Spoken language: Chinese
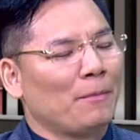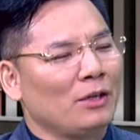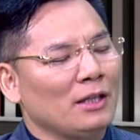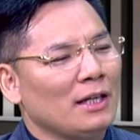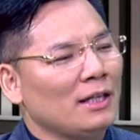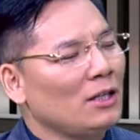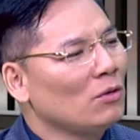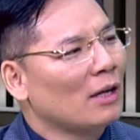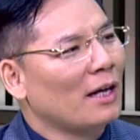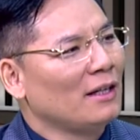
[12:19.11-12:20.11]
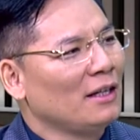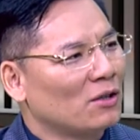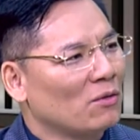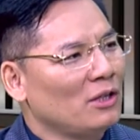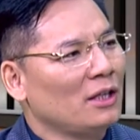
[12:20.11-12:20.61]
对，现在提出来的一个
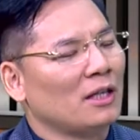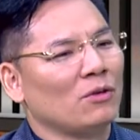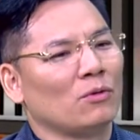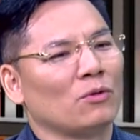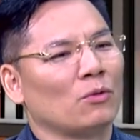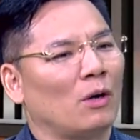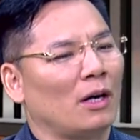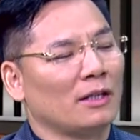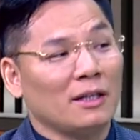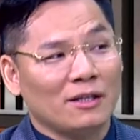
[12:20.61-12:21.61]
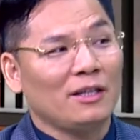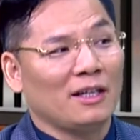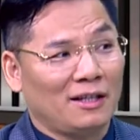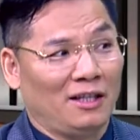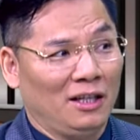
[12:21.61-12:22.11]
东西呢，就是说现在是一
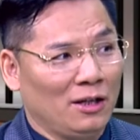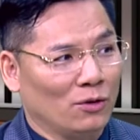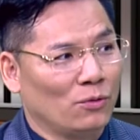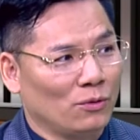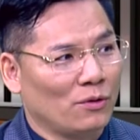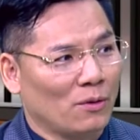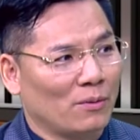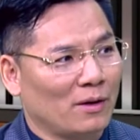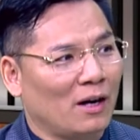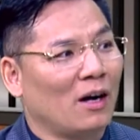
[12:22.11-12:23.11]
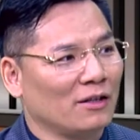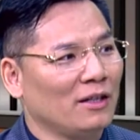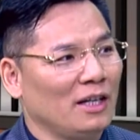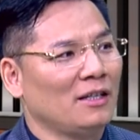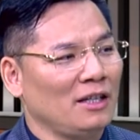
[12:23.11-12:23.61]
个集体诉讼啊，这
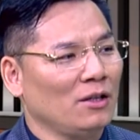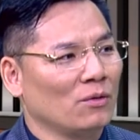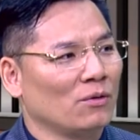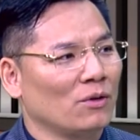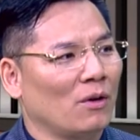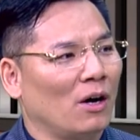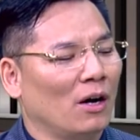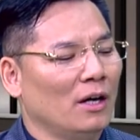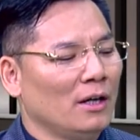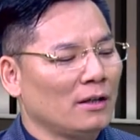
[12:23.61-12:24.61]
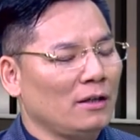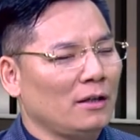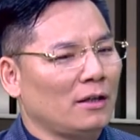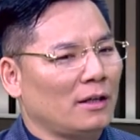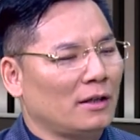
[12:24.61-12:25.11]
一个集体诉讼啊，
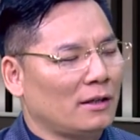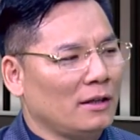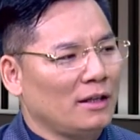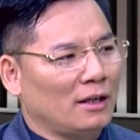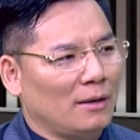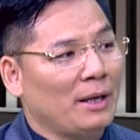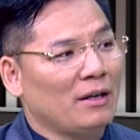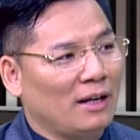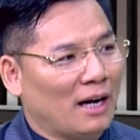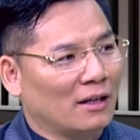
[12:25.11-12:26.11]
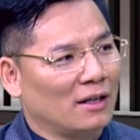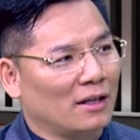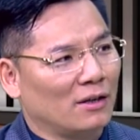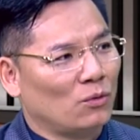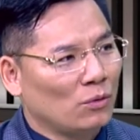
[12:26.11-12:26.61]
是这里里面有两
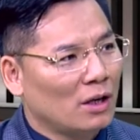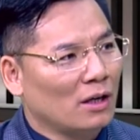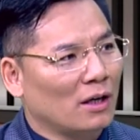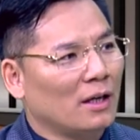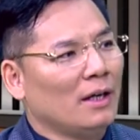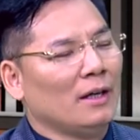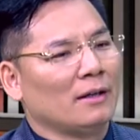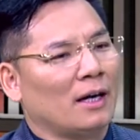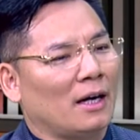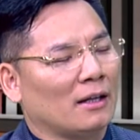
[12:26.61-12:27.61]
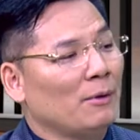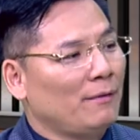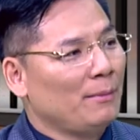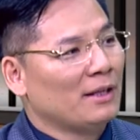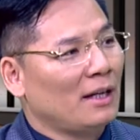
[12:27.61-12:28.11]
个租客。那他们
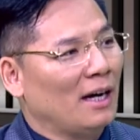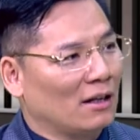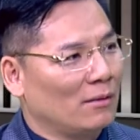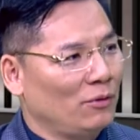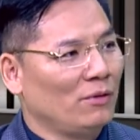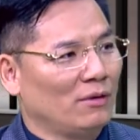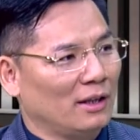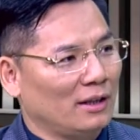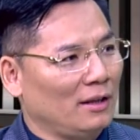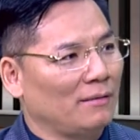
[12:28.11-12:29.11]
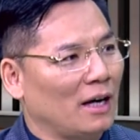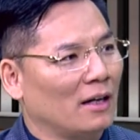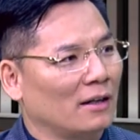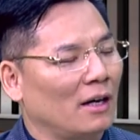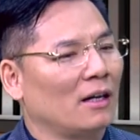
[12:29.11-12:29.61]
分别在两个不同的地
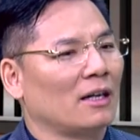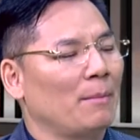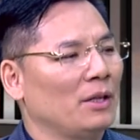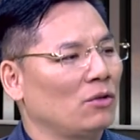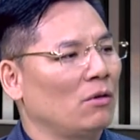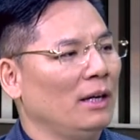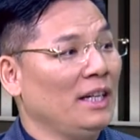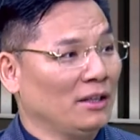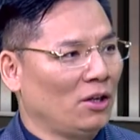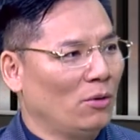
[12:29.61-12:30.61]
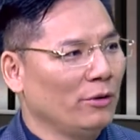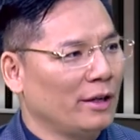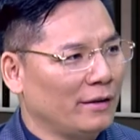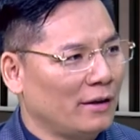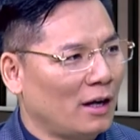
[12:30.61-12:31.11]
方啊，他们作为领头
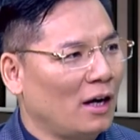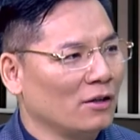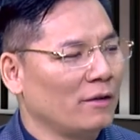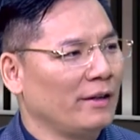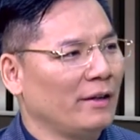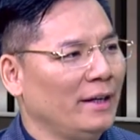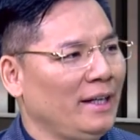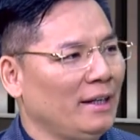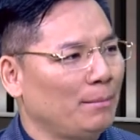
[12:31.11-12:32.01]
人啊，就就 lead